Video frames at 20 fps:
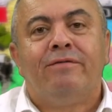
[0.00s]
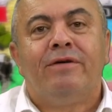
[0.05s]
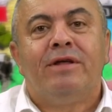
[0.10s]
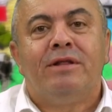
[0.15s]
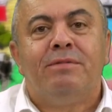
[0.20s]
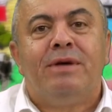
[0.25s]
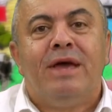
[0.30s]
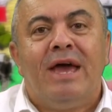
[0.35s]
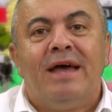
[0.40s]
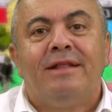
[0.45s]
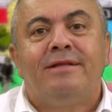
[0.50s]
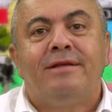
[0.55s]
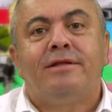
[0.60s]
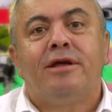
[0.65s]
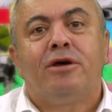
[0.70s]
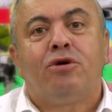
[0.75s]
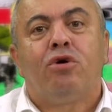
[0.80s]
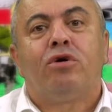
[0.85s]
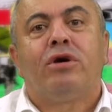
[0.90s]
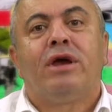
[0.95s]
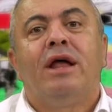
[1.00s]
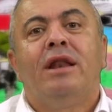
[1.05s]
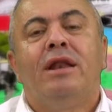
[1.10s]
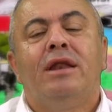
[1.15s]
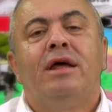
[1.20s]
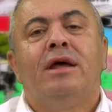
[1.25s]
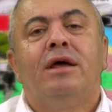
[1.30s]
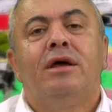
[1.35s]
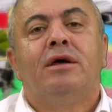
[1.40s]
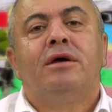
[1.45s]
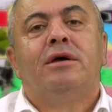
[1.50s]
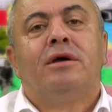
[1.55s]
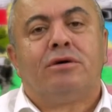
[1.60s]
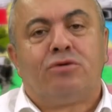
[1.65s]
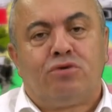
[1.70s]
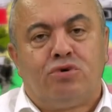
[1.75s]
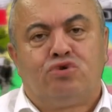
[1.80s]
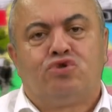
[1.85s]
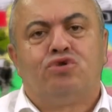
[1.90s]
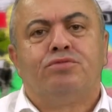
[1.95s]
Efendim İETT kökenli
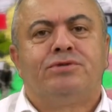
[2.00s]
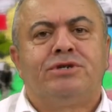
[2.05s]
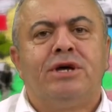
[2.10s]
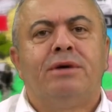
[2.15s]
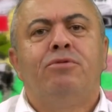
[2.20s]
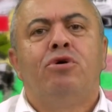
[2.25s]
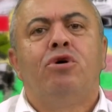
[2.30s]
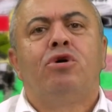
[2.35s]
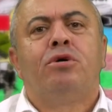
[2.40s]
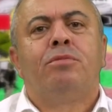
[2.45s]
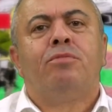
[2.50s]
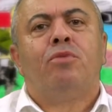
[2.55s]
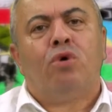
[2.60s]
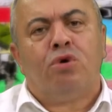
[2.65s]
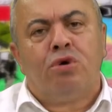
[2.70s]
küçümsemiyorum.